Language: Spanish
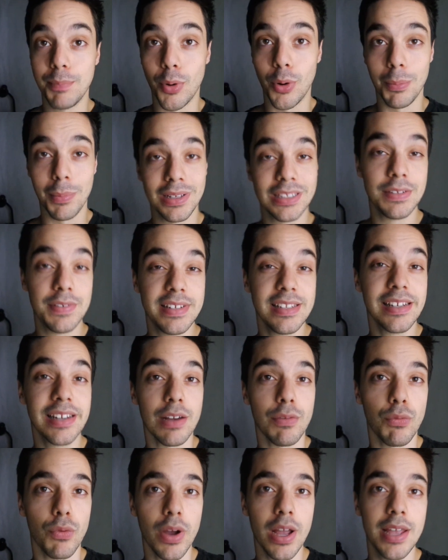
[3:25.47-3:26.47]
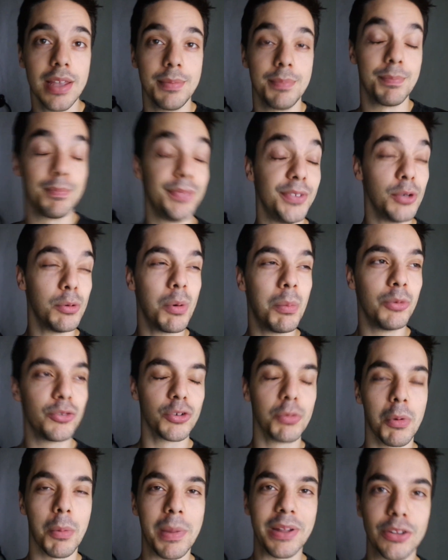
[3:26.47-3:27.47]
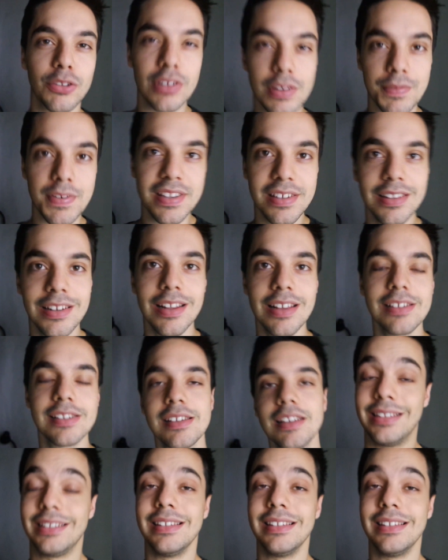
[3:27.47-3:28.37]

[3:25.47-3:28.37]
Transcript: Por más difícil que fue y si hubo muchos momentos difíciles,